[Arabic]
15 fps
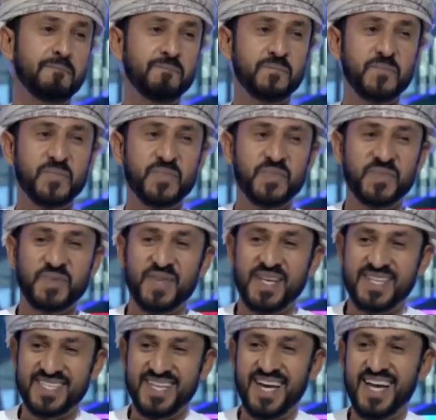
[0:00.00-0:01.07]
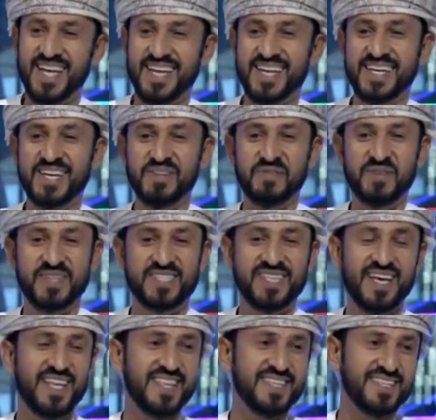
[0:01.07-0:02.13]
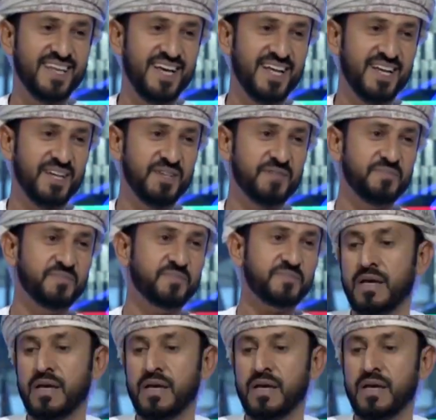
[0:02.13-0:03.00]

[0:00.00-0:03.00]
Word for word: لسانك يا سيد صح الله قلبك صح الله لسانك الحجري